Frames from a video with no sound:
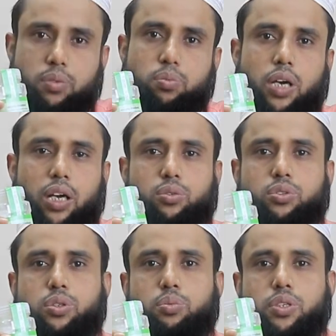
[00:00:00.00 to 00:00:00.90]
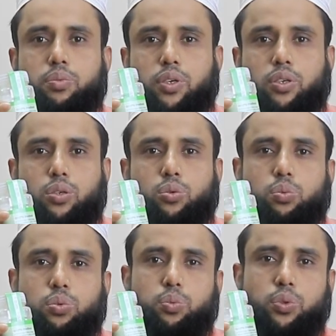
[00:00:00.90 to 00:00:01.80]
এই আলকুশি ভিজে পাটাটা
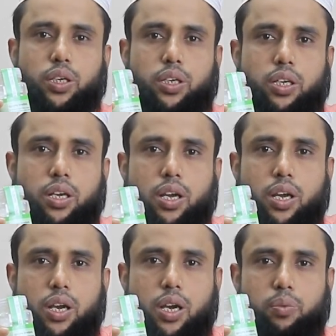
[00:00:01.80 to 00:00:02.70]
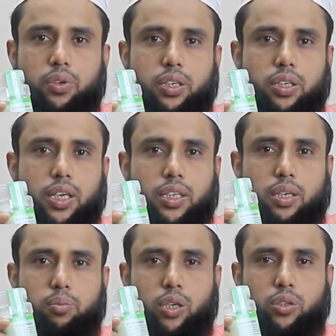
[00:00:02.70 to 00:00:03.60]
খুবই উপকারী এমনকি
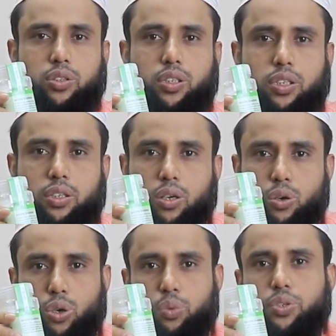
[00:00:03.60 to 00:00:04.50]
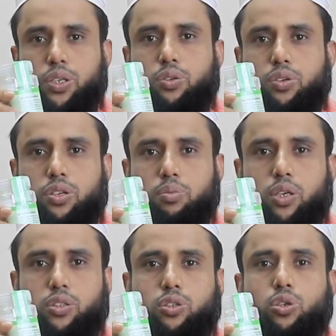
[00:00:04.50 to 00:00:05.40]
যাদের মানসিক অপসাদ রয়েছে
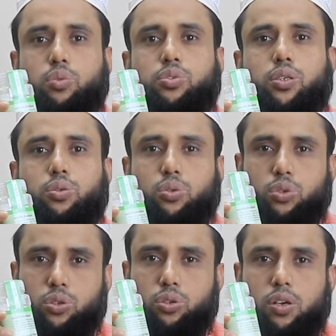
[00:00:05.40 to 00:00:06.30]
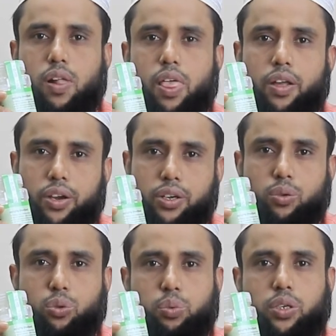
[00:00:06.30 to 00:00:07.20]
মানসিক অপসাদ দূর করতেও এটা
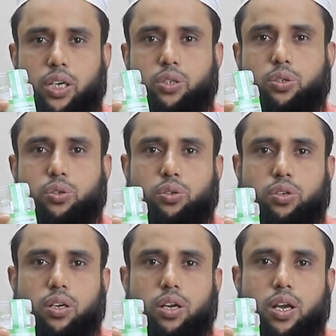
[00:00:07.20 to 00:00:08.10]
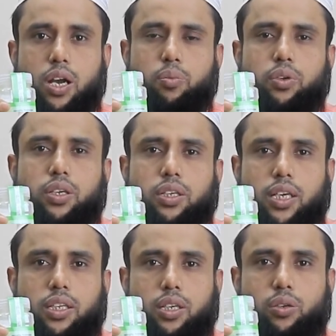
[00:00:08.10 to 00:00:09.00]
খুবই কার্যকর এমনকি
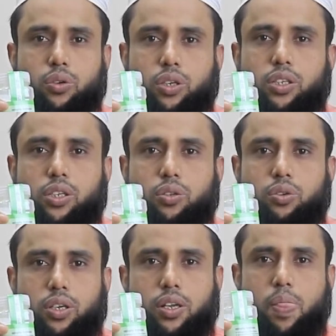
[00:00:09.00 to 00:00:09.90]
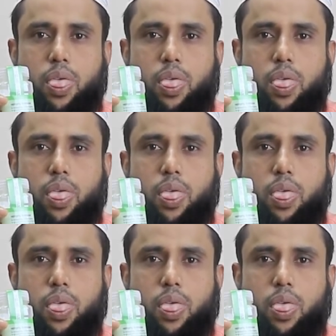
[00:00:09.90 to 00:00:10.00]
যাদের অনেক দিন ধরে